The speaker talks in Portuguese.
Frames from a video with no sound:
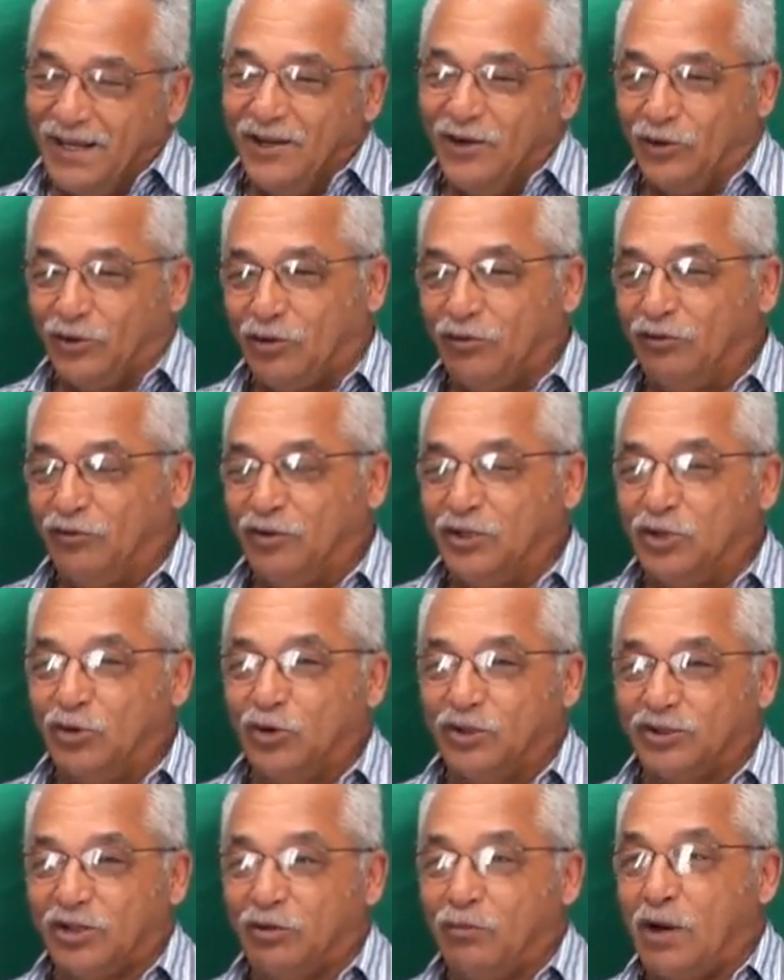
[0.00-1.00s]
Eu tenho um filho de
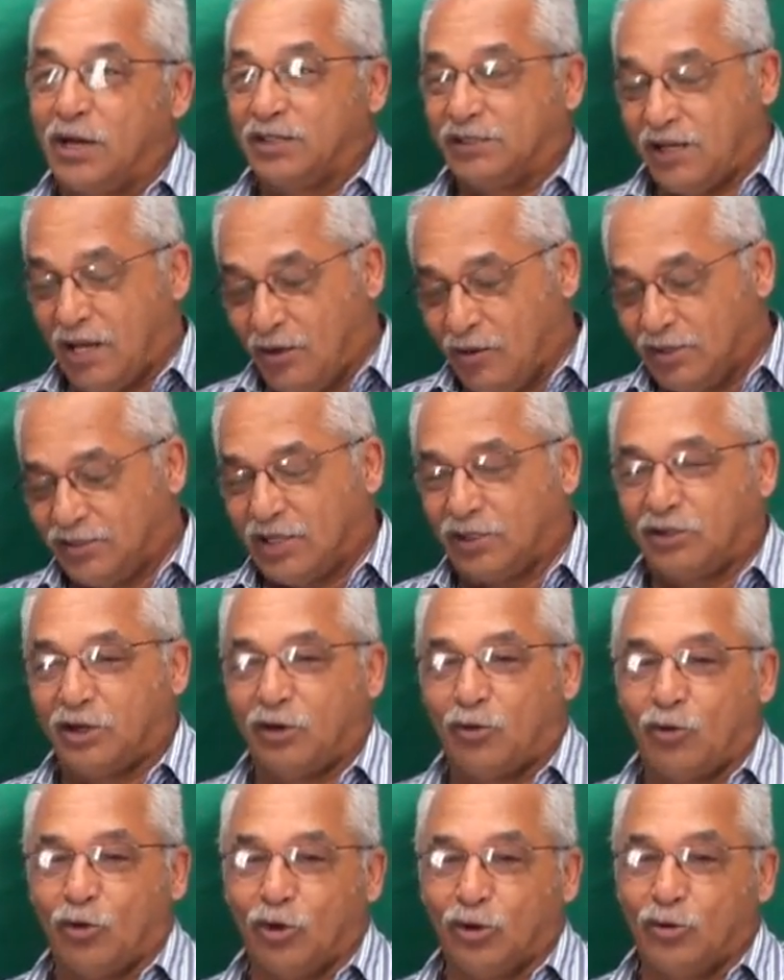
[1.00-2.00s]
12 anos, Marcelo, esse é
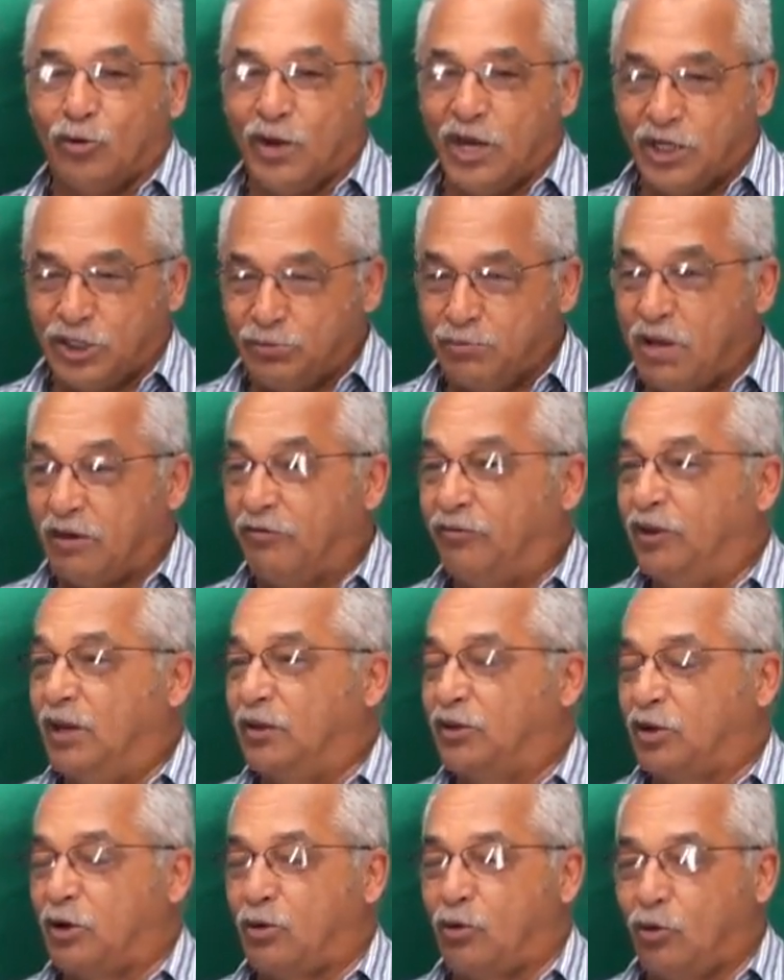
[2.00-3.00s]
tricolor doente, minha filha
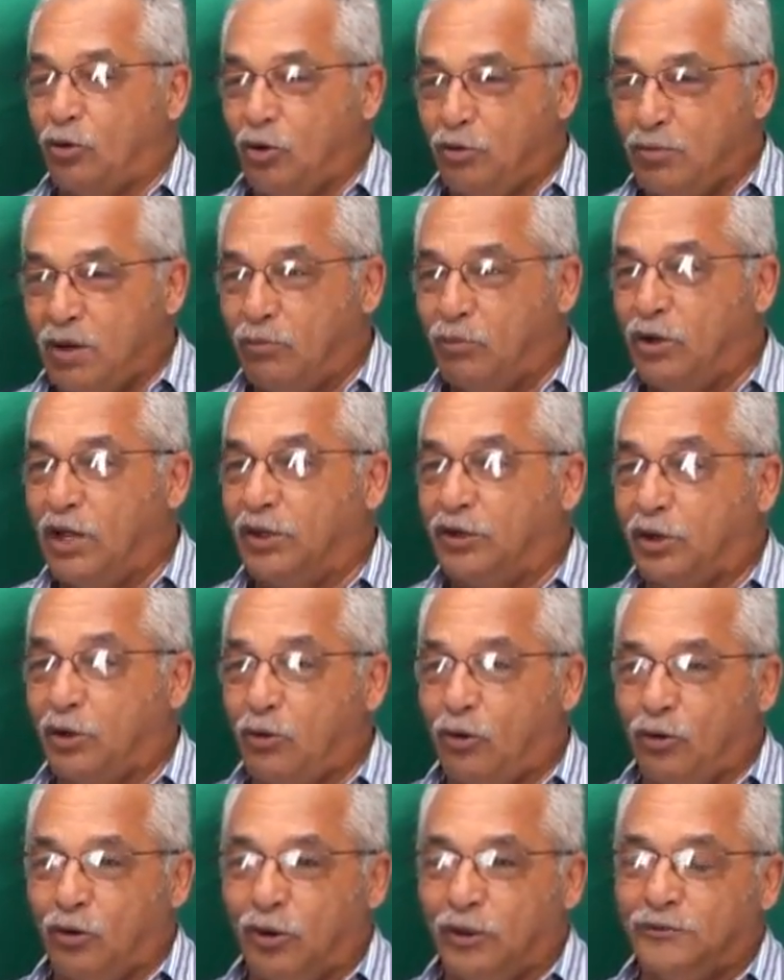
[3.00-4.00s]
tricolou, tricolor, minha mulher
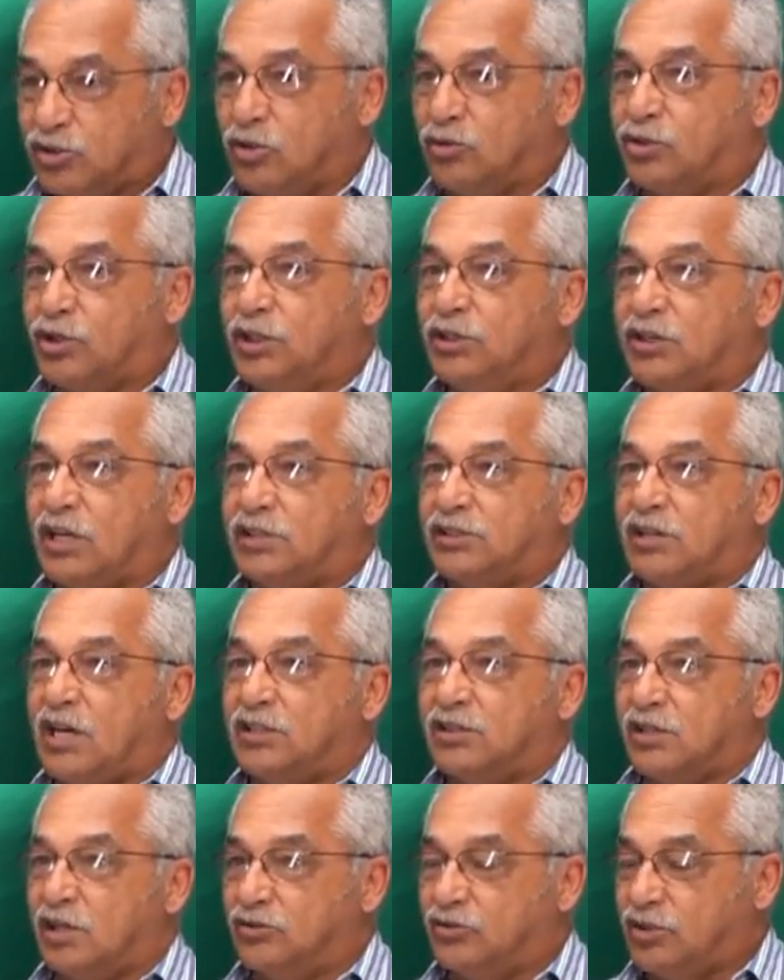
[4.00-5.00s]
tricolou. tricolor. São
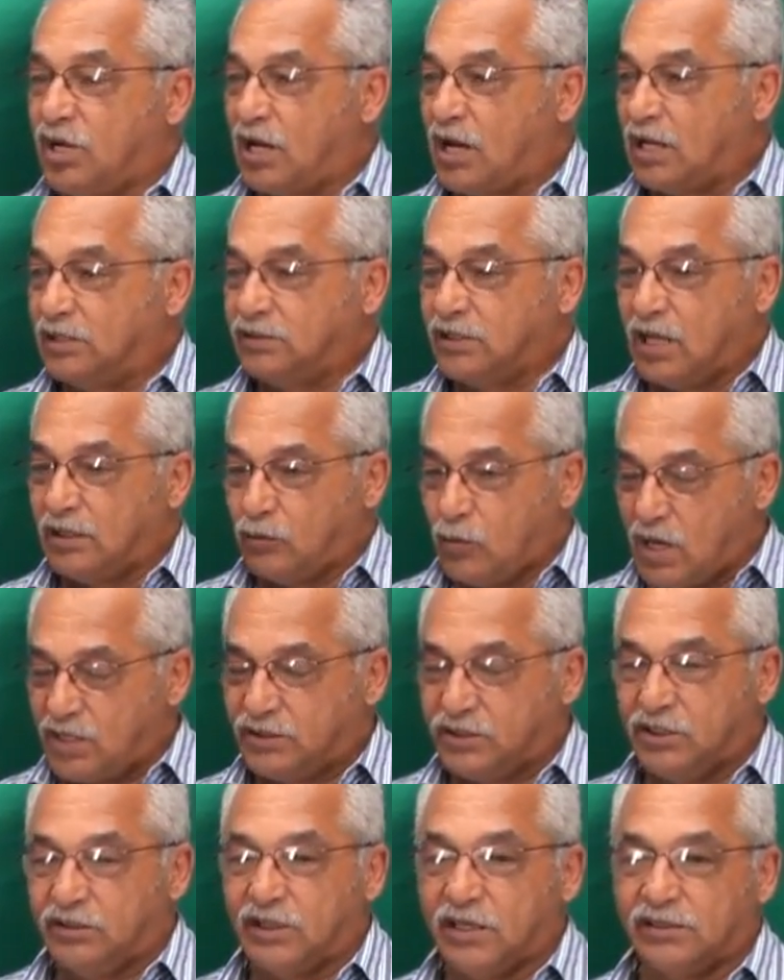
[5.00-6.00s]
36 anos já casado, quase
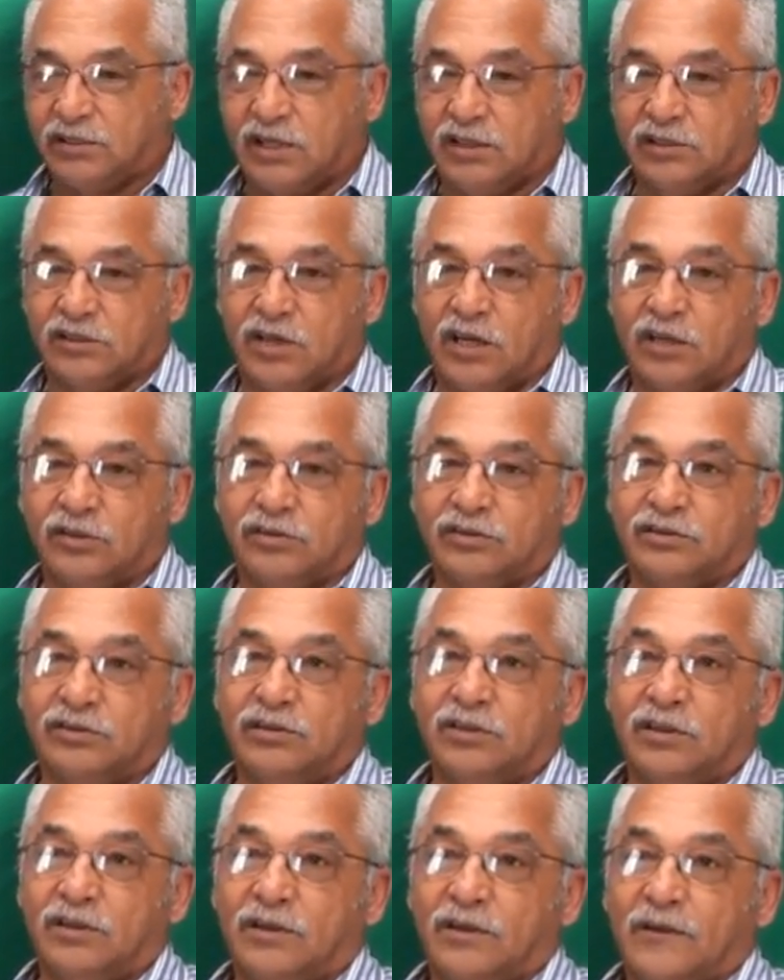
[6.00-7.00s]
36 anos.
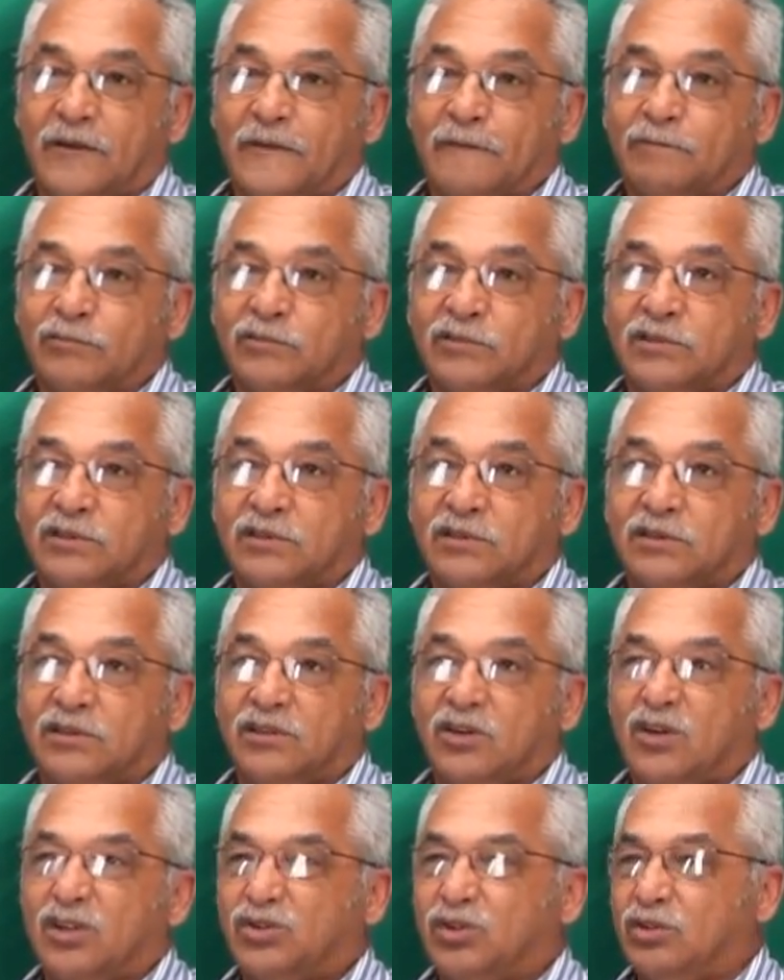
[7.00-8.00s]

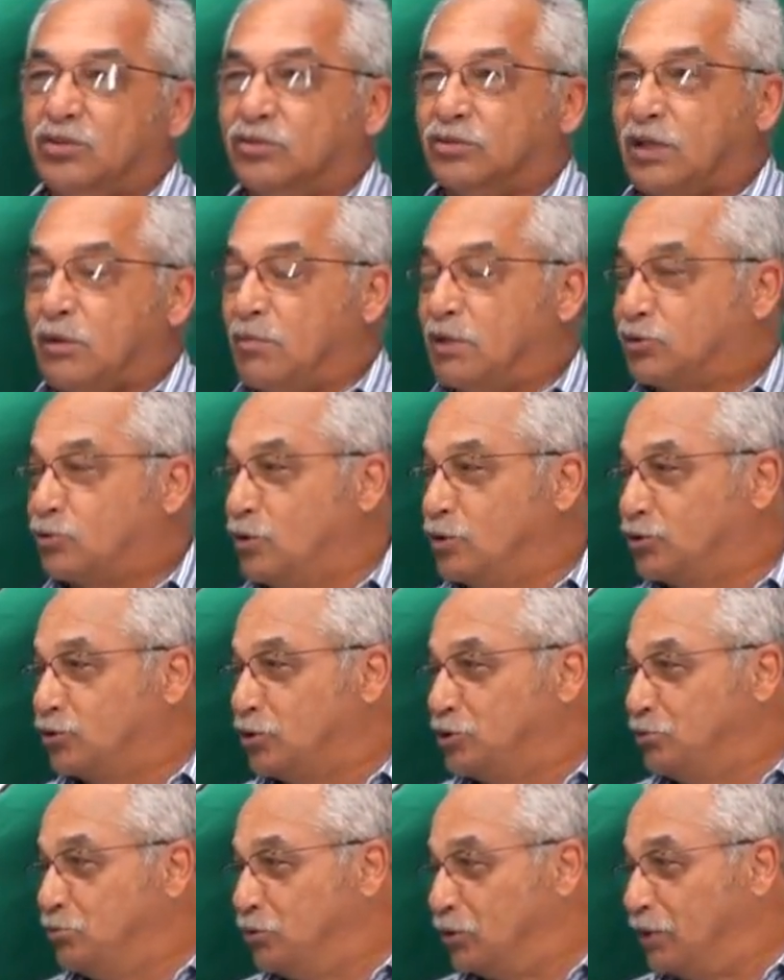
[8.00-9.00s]
Eu acho que não tem mais condição
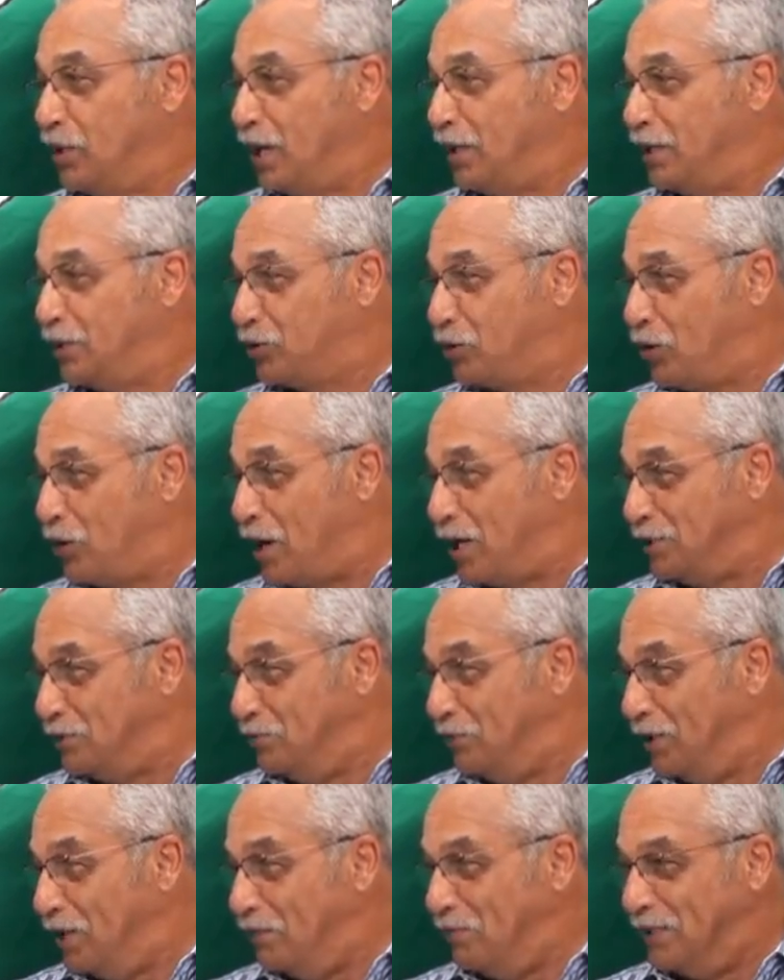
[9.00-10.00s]
de mudar nem trocar de
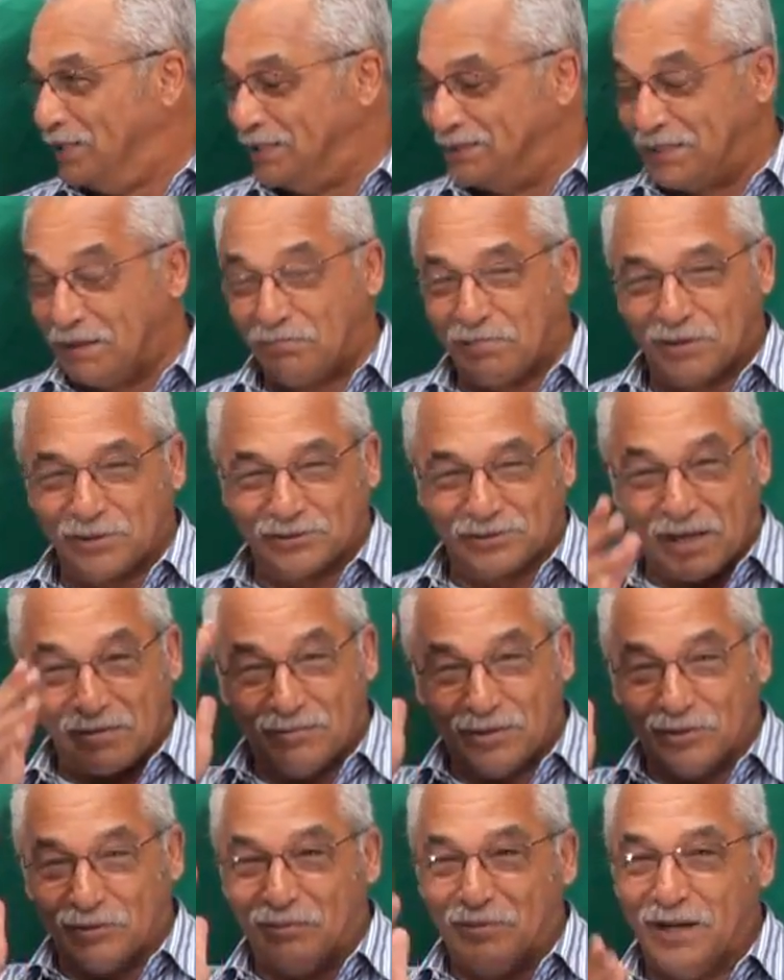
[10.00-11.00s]
mulher mais, até pelos
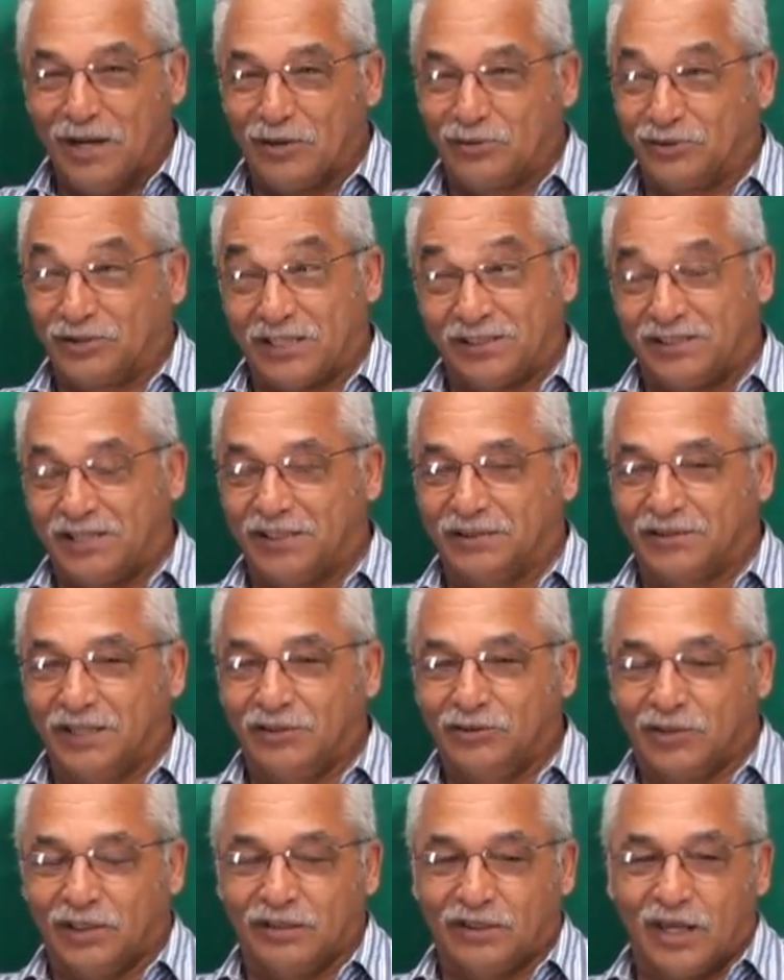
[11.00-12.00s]
cabelos brancos, 60
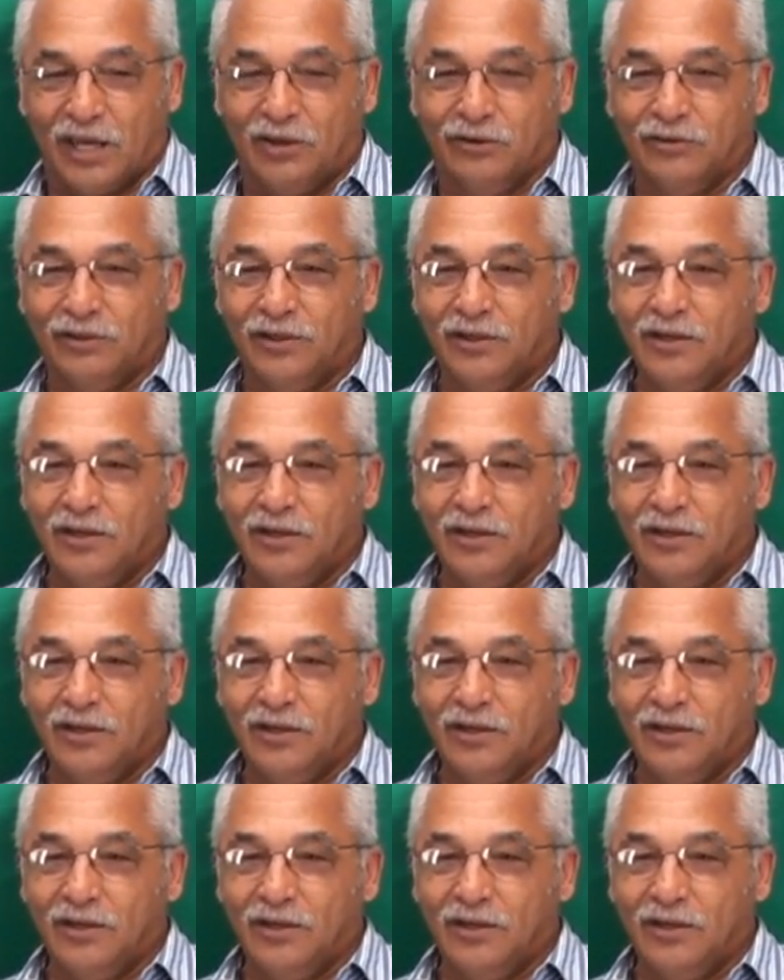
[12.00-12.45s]
anos que tenho.